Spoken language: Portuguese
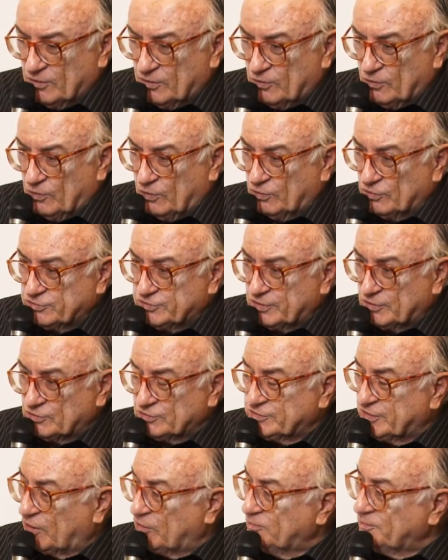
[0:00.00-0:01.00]
Outra,
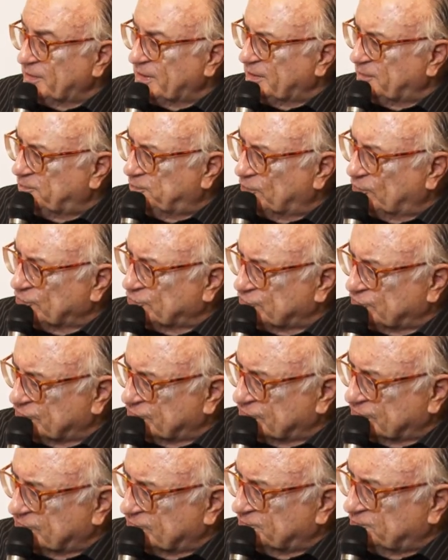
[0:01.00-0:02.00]
usar um mini
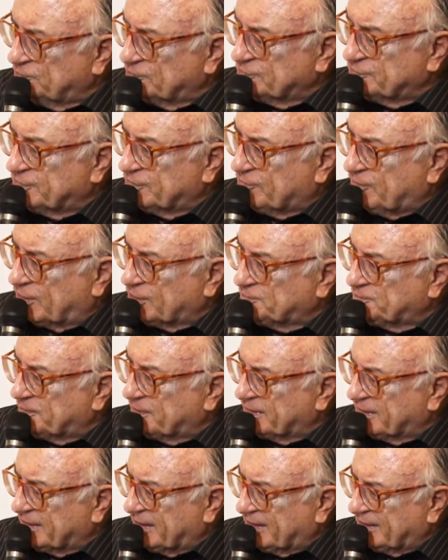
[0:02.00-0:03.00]
poço, um poço de 4
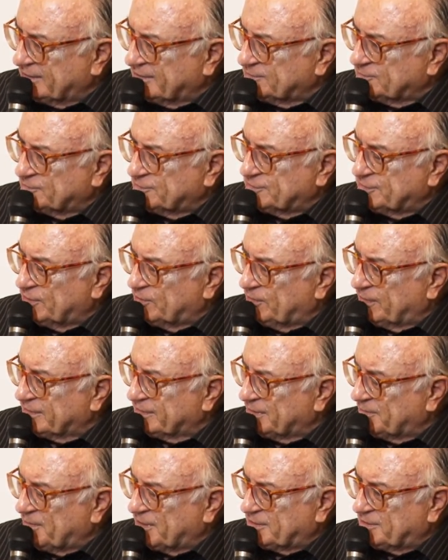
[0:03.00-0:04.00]
polegadas com
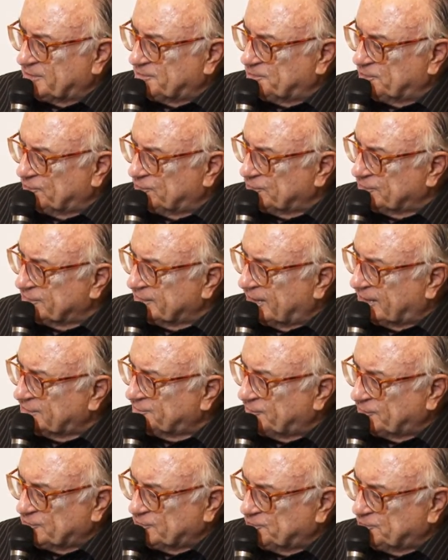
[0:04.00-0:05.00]
50 metros de profundidade,
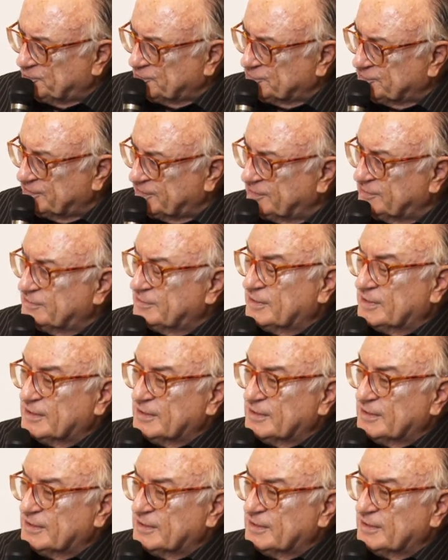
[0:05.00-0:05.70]
faz um pocinho,